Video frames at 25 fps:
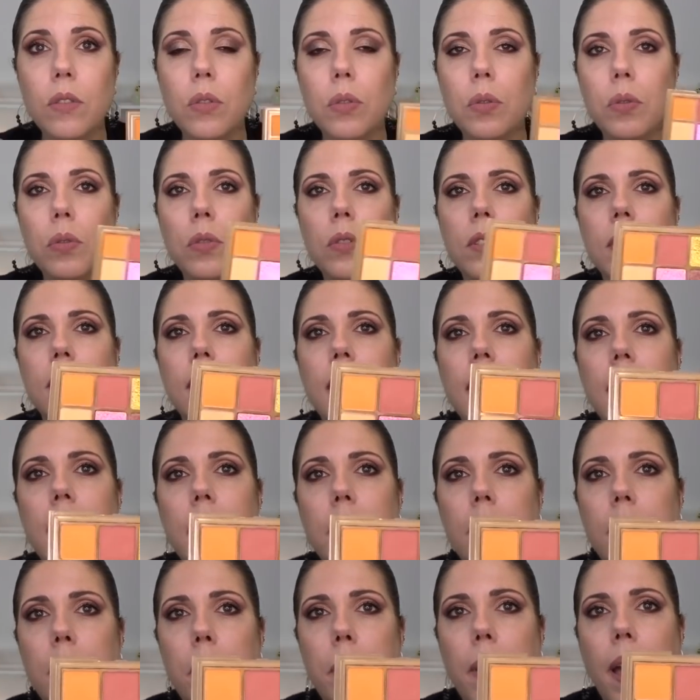truc
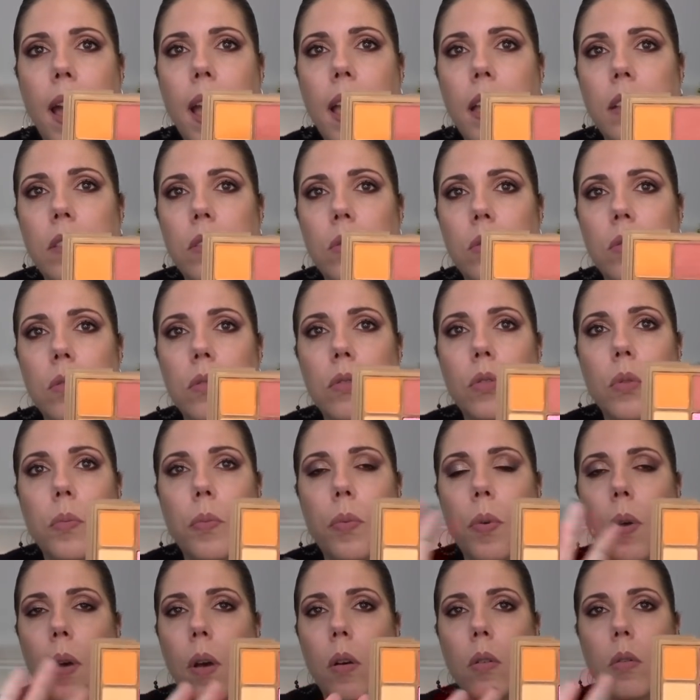et c'est pareil, son
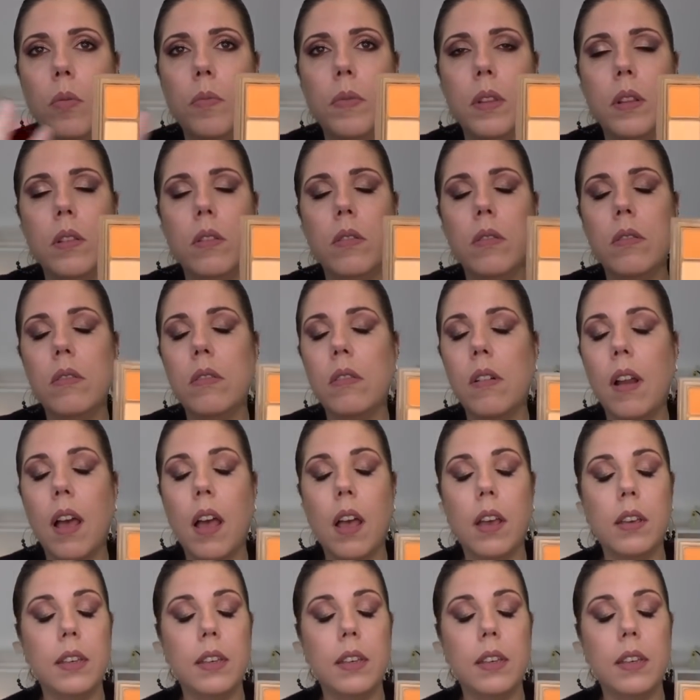topper au milieu là.